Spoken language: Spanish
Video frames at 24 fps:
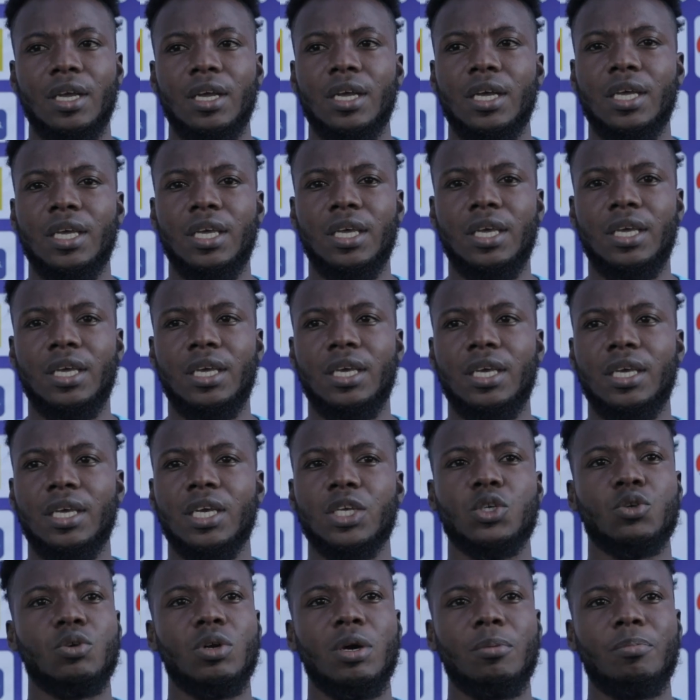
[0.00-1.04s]
Y
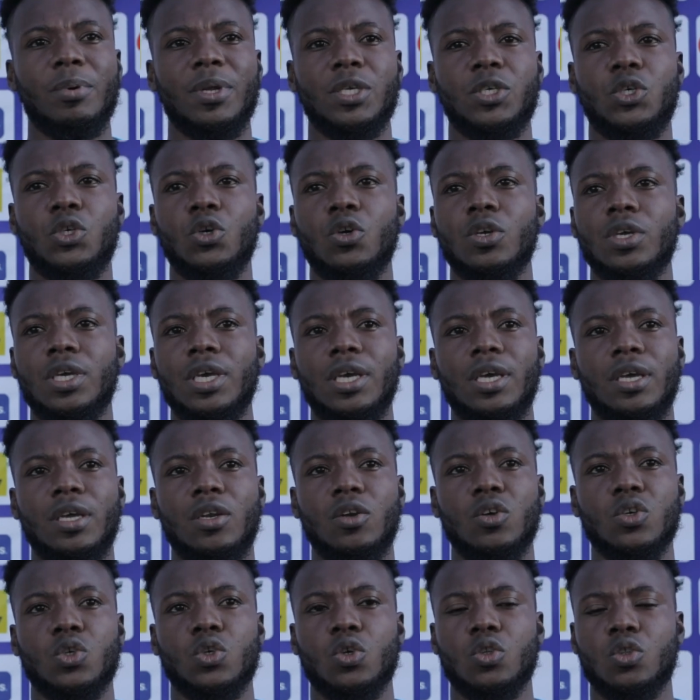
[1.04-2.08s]
es una presión que
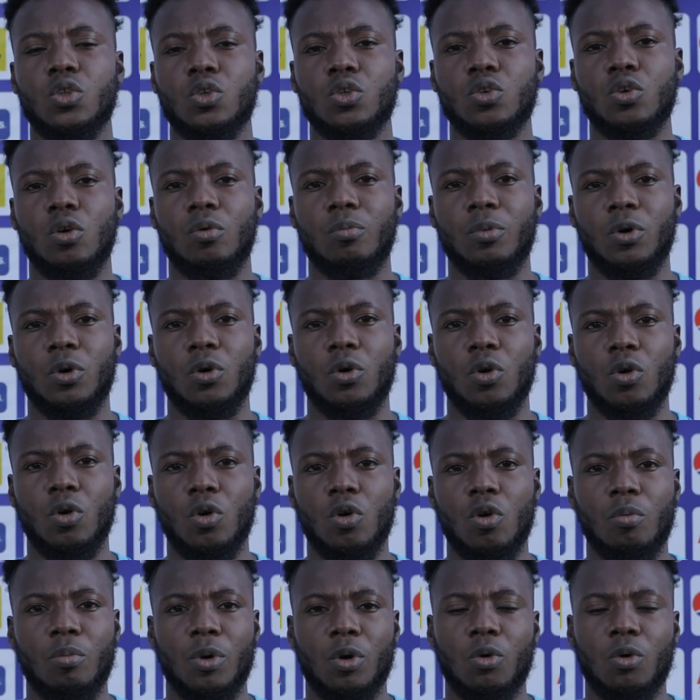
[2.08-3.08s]
nosotros como,